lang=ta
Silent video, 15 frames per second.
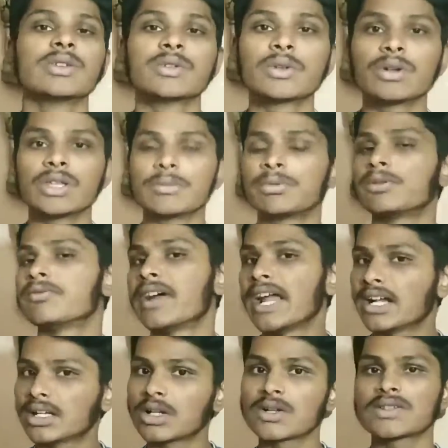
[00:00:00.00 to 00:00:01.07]
ஸோ இப்போ
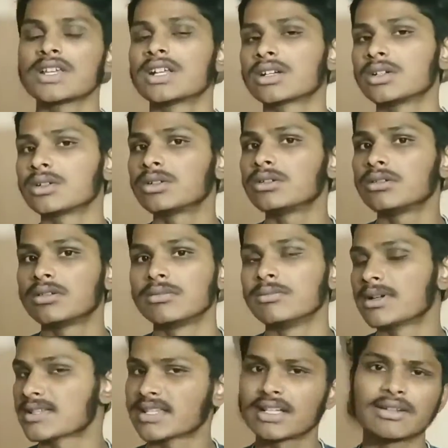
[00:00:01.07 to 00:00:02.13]
ஃபேட் லாஸாக இருக்கட்டும்
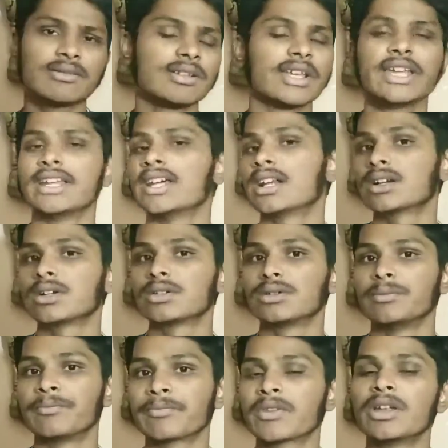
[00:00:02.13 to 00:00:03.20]
மசல் கெயினாக
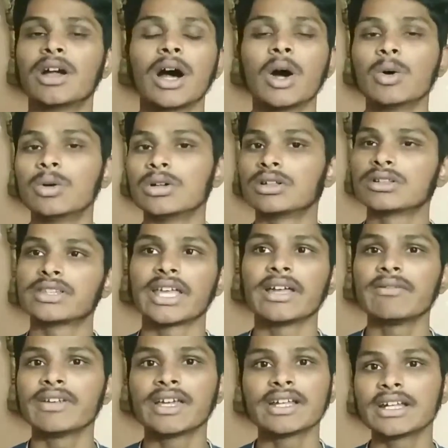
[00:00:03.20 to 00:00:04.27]
இருக்கட்டும் அவங்களுக்கு
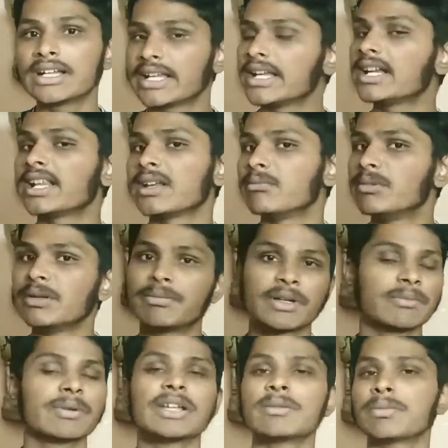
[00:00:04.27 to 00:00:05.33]
தேவையான டயட்டை எப்படி
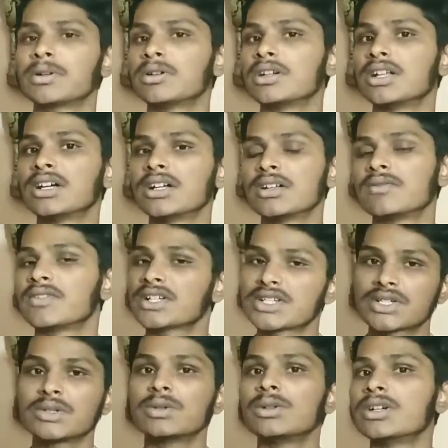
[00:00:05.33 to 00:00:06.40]
ப்ரிப்பேர் பண்ணனா
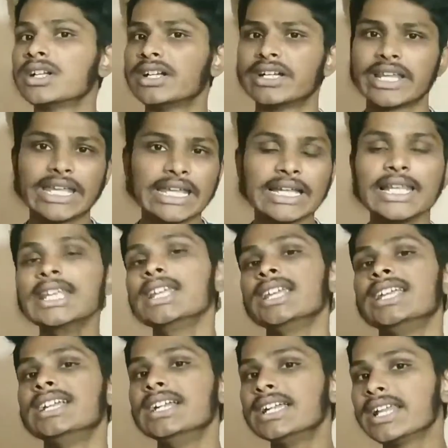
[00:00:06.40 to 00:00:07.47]
ஃபர்ஸ்ட் உங்களோட டெய்லி
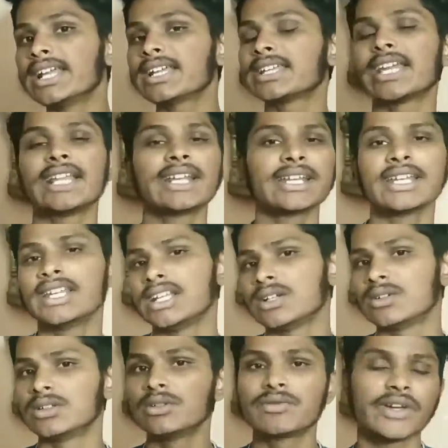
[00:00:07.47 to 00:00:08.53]
இன்டேக் கேலரியை
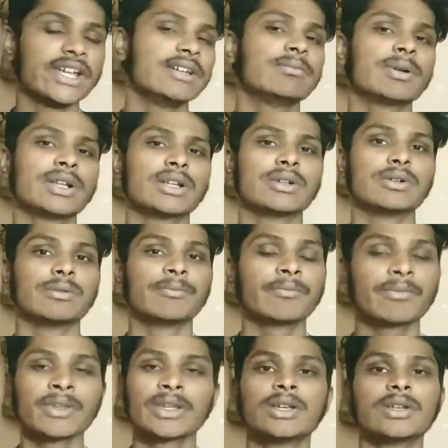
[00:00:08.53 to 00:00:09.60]
நீங்கள் வந்து ஃபைன் பண்ணணும்
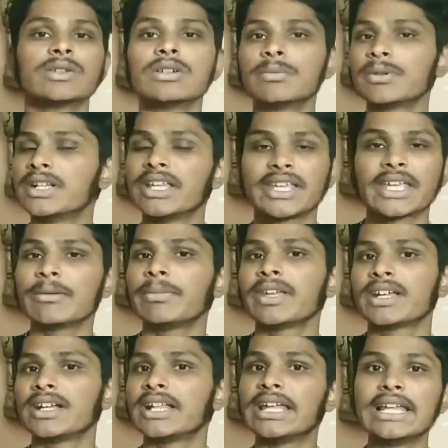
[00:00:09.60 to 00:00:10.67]
ஸோ இப்போ நீங்கள்
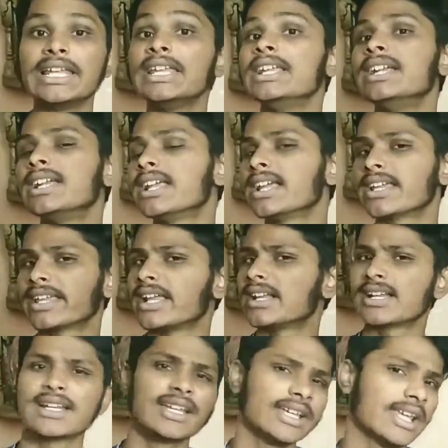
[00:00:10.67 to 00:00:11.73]
கேட்பீங்க டெய்லி இன்டேக்
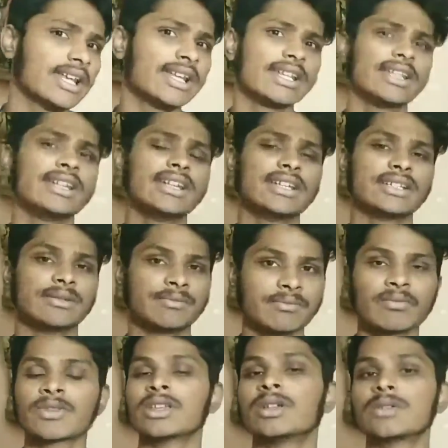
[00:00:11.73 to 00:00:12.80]
கேலரினா என்னன்னு
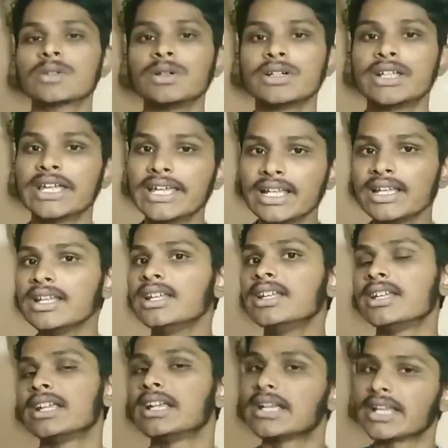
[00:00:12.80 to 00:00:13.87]
ஸோ டெய்லி
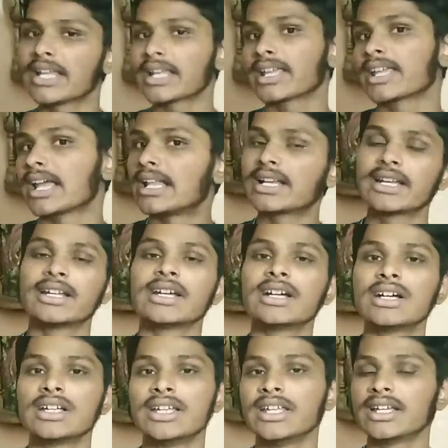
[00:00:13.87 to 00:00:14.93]
இன்டேக் கேலரினா
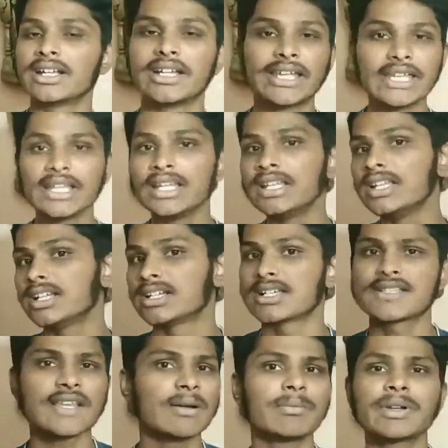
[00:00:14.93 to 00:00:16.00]
நீங்கள் டெய்லி
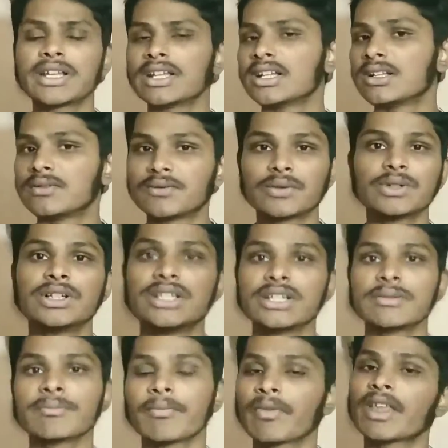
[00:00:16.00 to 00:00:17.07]
நீங்கள் சாப்பிட்றீங்களா ஃபுட்டு
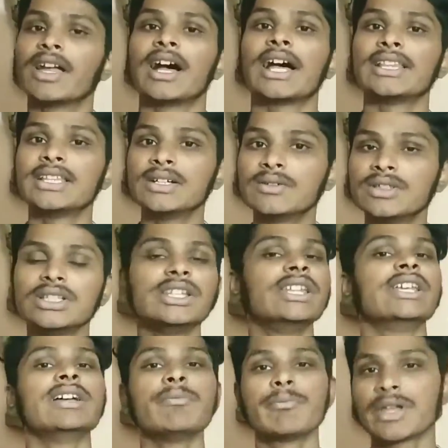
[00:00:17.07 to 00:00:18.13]
அதை வந்து
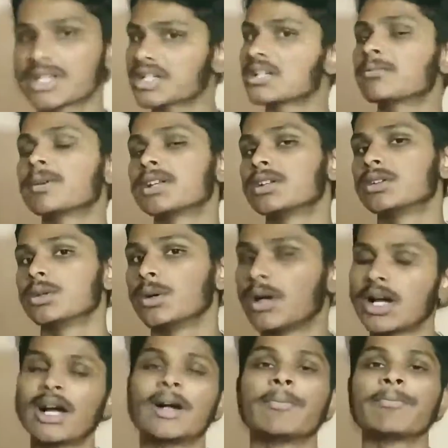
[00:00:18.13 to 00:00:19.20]
நீங்கள் மெஷர் பண்ணணும்
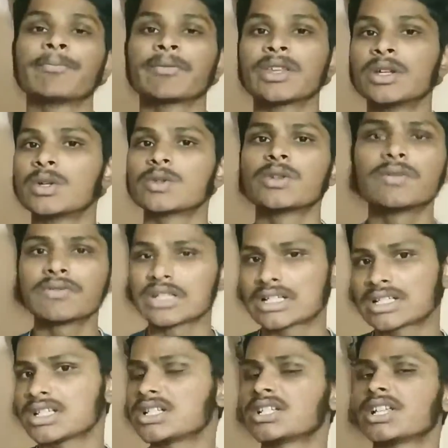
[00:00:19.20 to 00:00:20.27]
ஆ ஸோ ஃபர்ஸ்ட்